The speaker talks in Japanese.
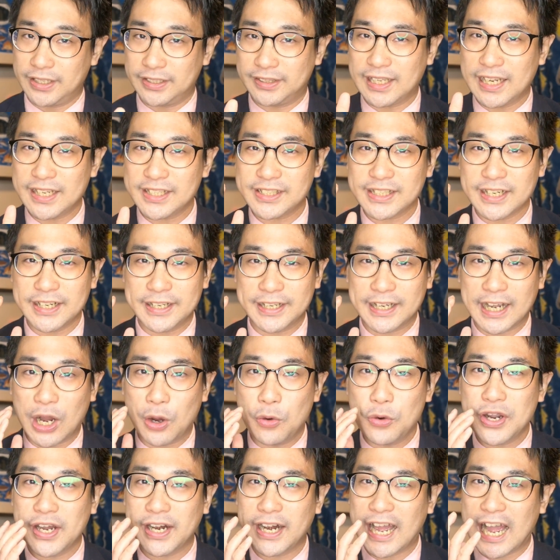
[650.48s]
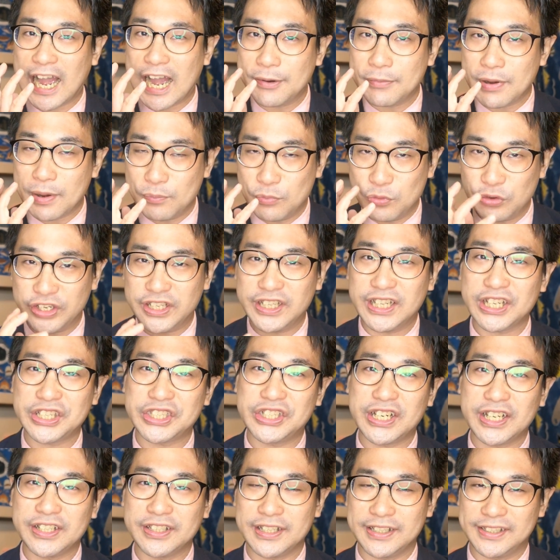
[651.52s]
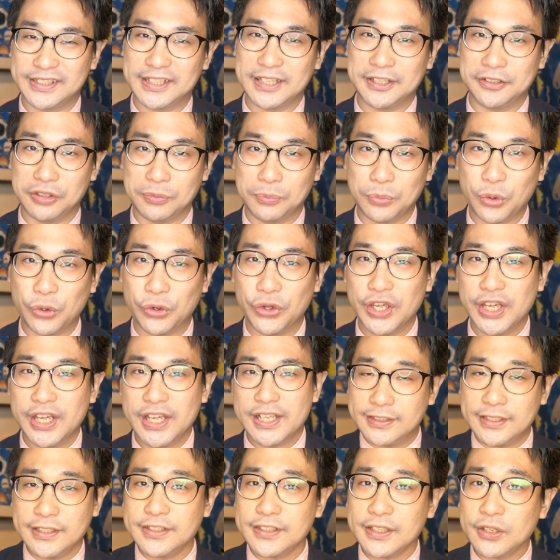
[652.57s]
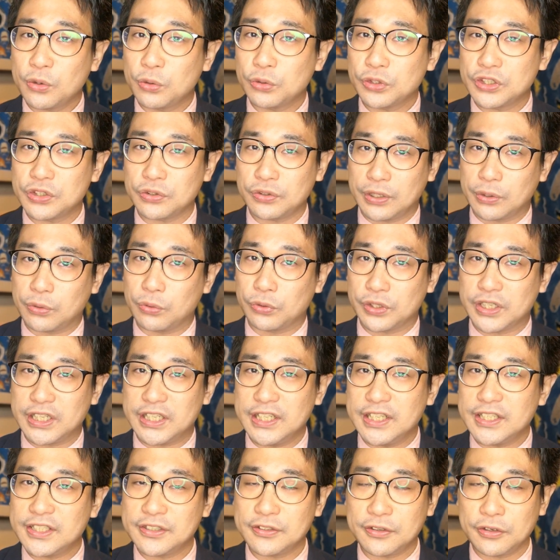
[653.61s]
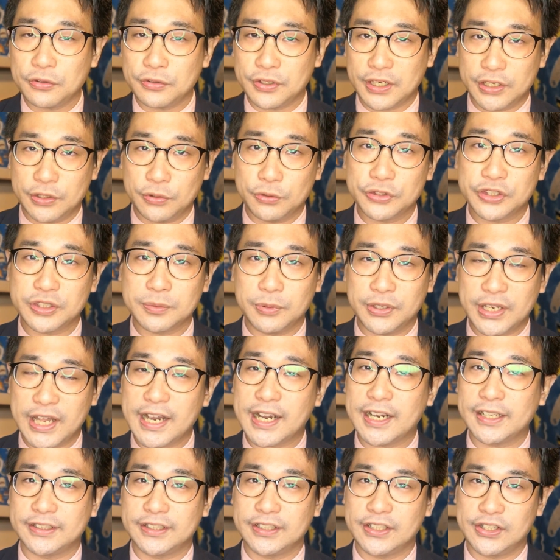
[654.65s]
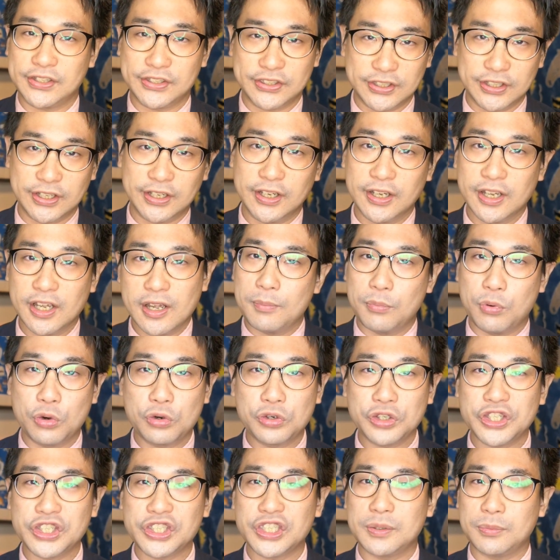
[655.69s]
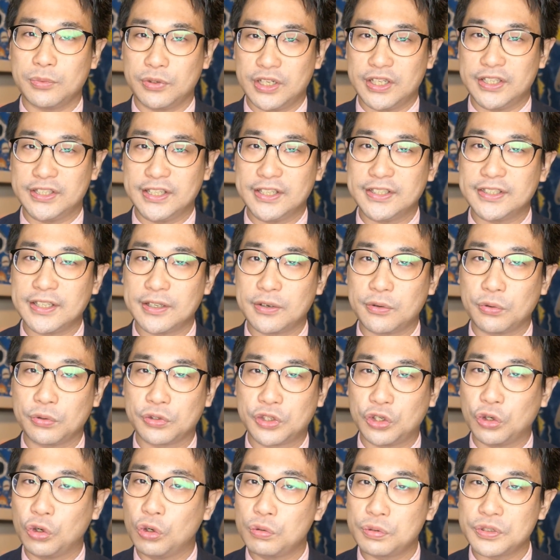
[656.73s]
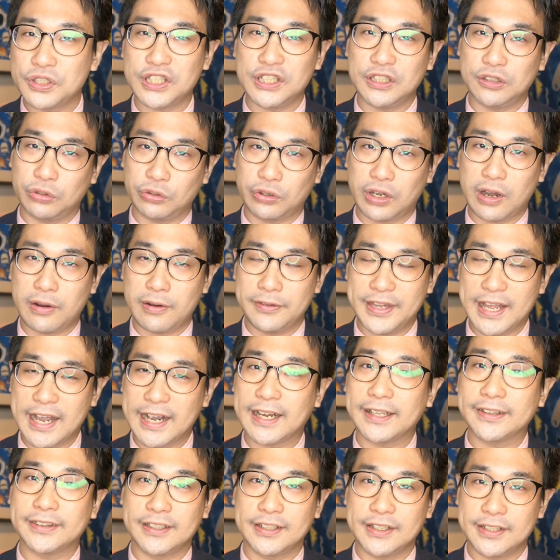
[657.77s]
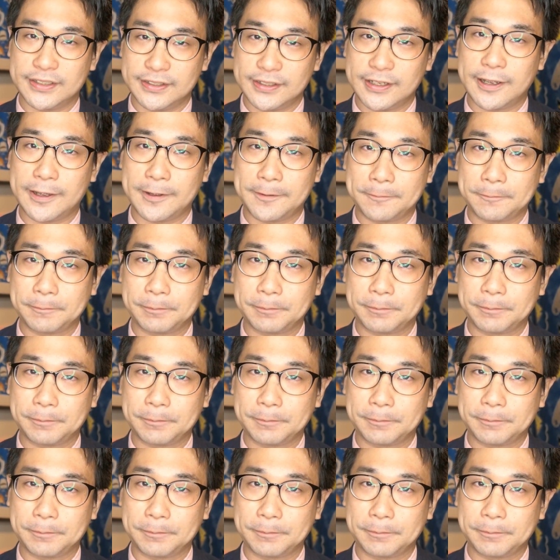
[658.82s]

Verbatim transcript: で、確かに顔から歯はむき出しなんですけれども、全然こっちをね、こう気にするような様子もなかったですし、僕自身もね、全然こう恐怖心とかはなかったですね。